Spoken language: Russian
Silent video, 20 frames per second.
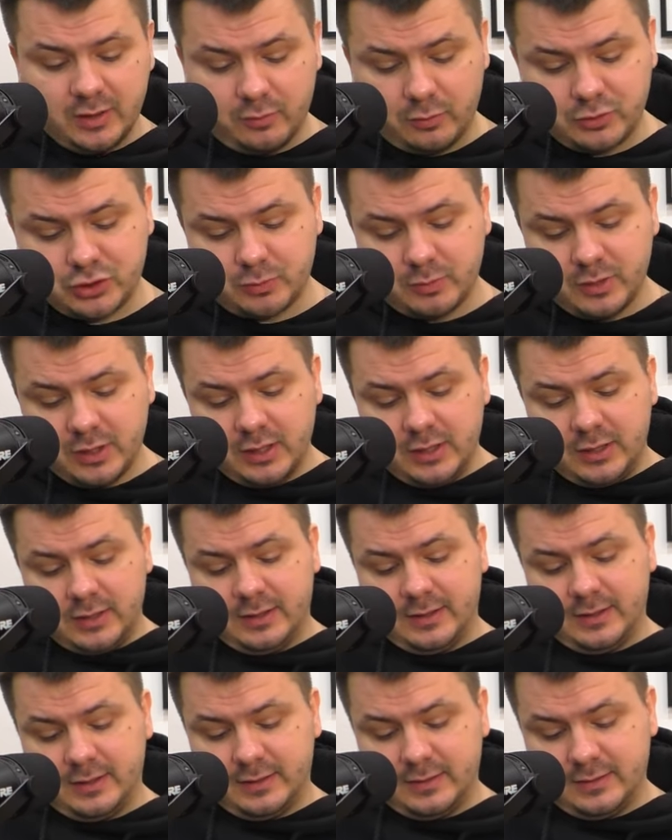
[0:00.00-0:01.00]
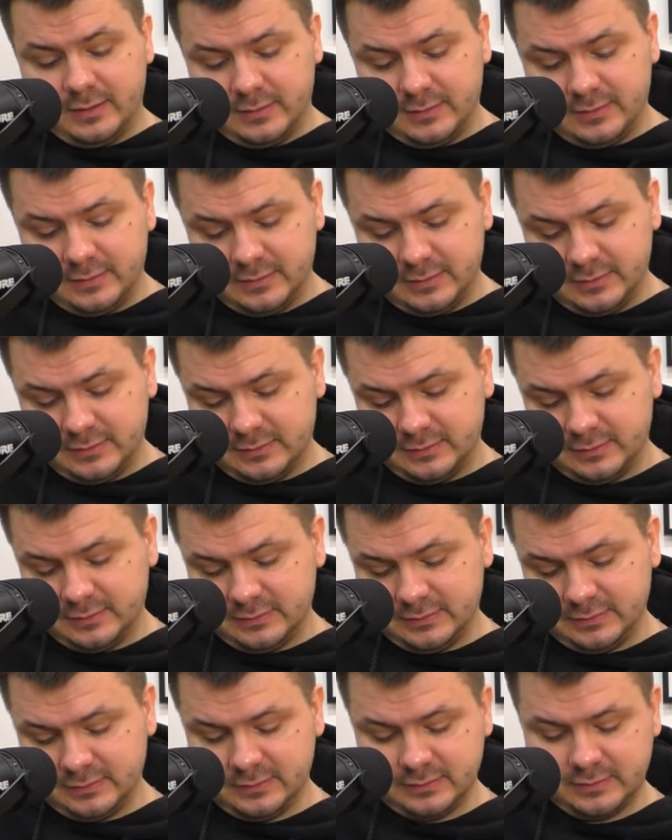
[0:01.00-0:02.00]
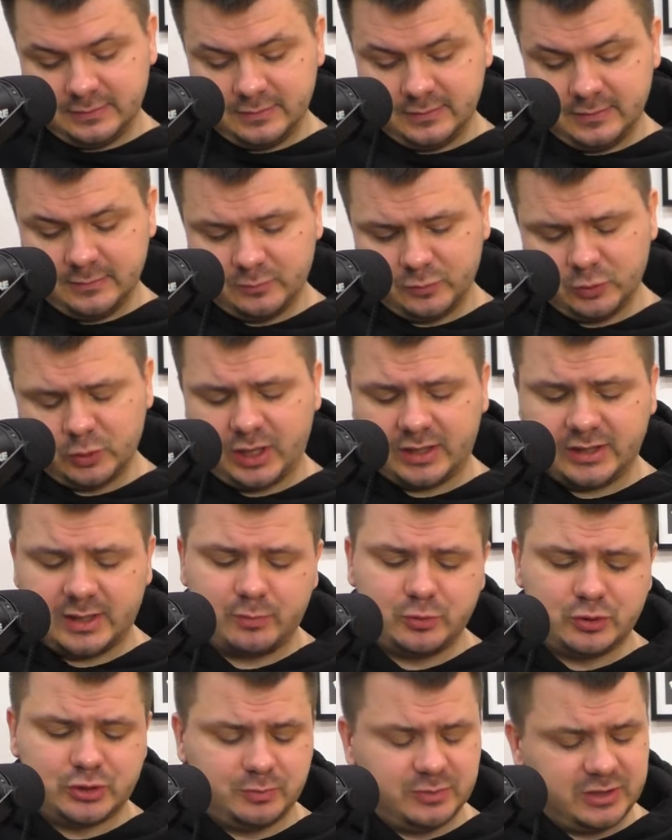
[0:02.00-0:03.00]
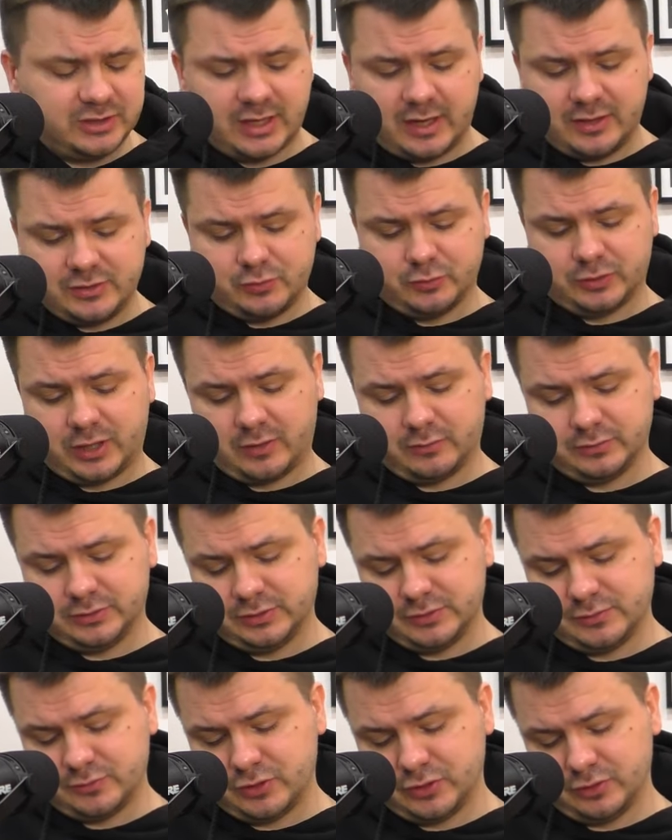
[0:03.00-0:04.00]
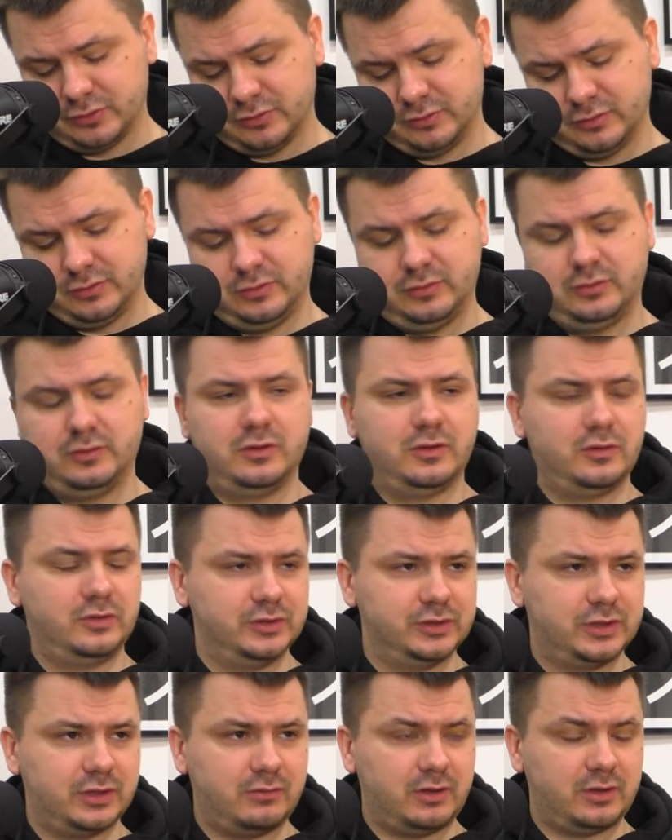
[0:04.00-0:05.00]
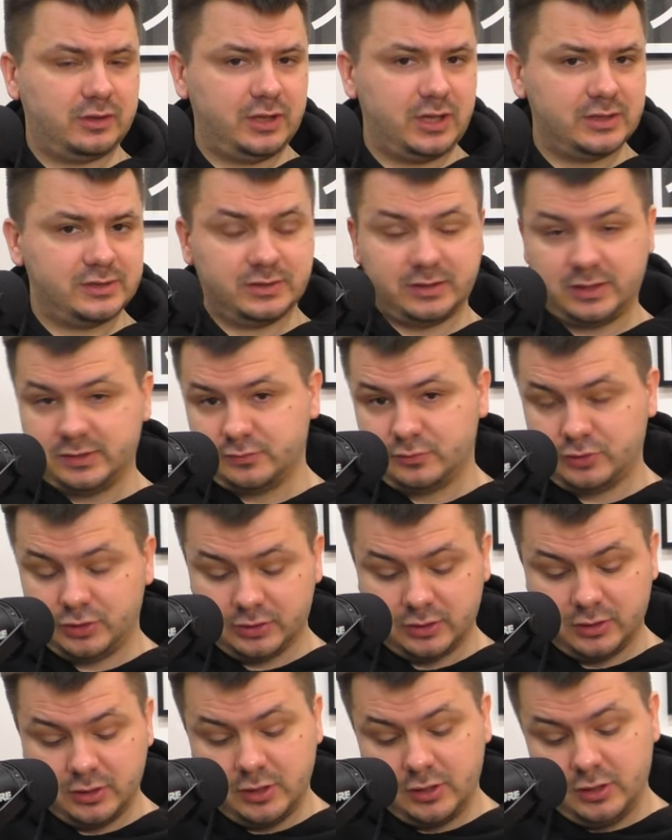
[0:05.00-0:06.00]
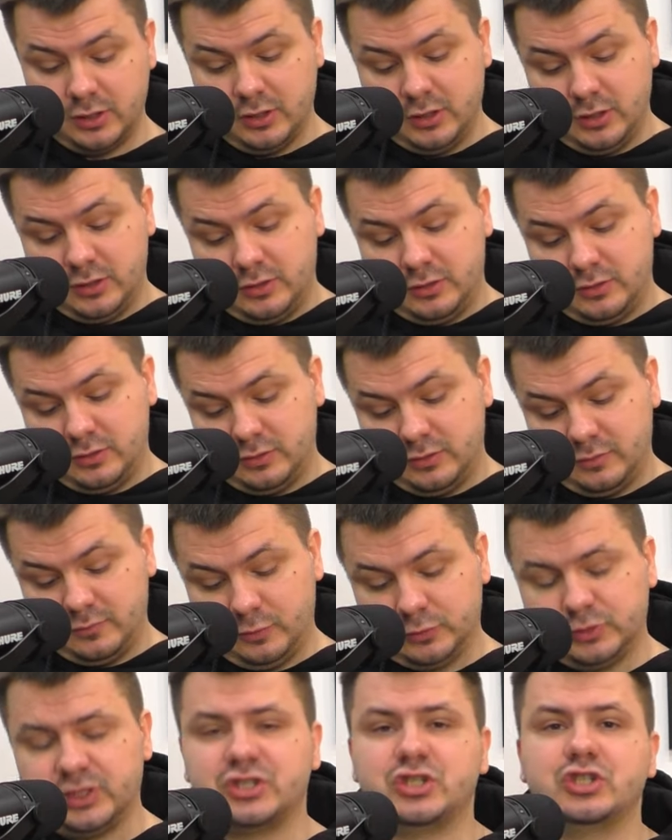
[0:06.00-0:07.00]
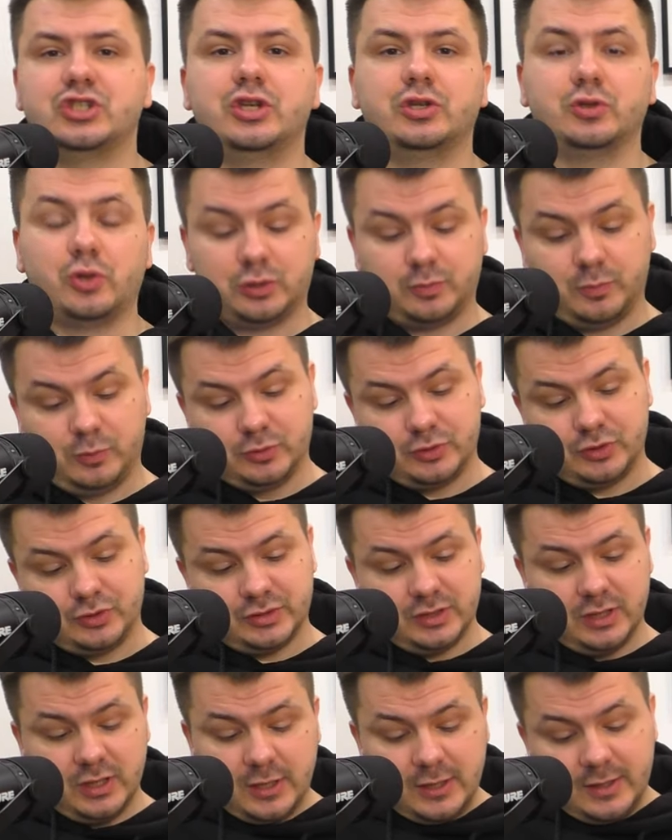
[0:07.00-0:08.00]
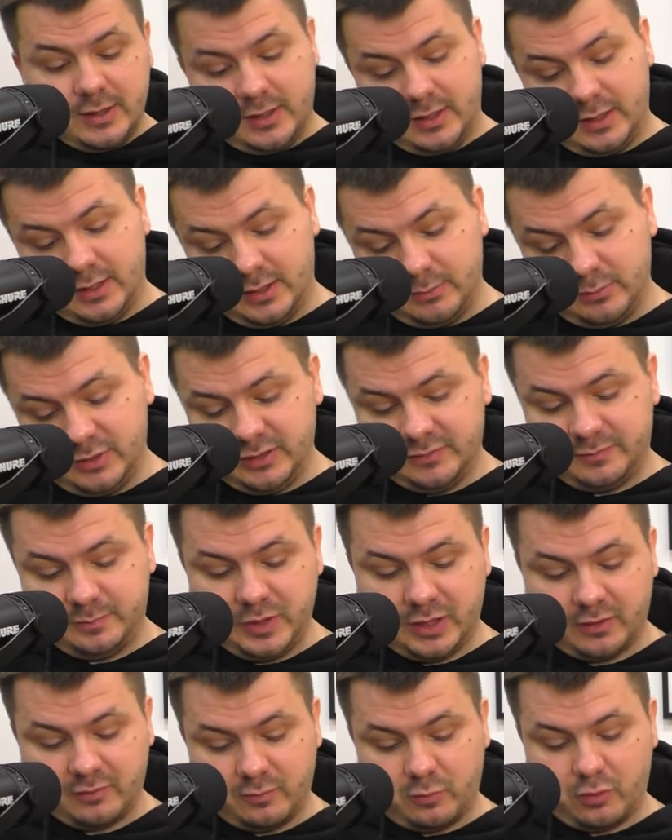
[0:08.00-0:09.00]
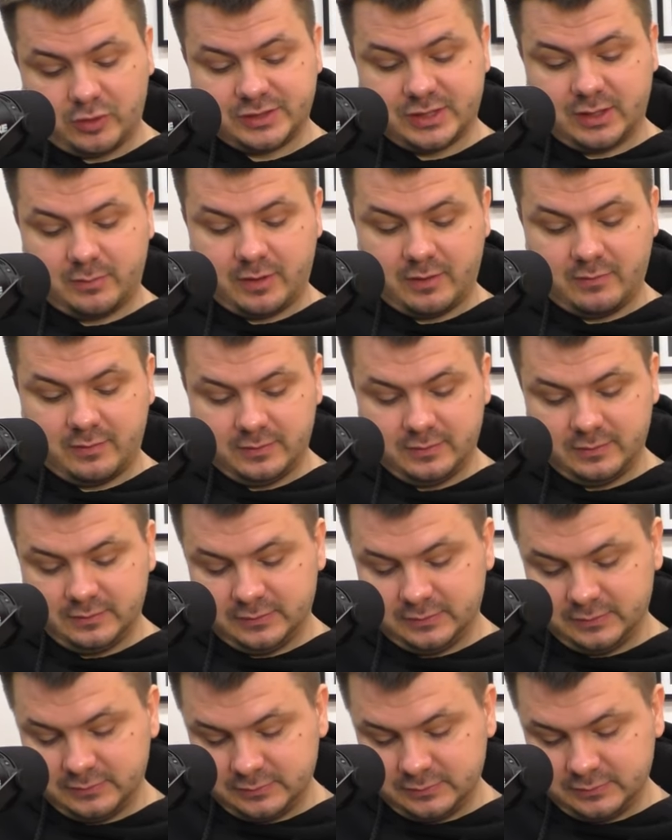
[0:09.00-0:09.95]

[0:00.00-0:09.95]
В общем, э, ну я, допустим, мне нравится вот как вот это звучит. Интервал, классно, да, звучит. Вот у нас 4 ноты получилось. Э, мы в первый бокс добавили.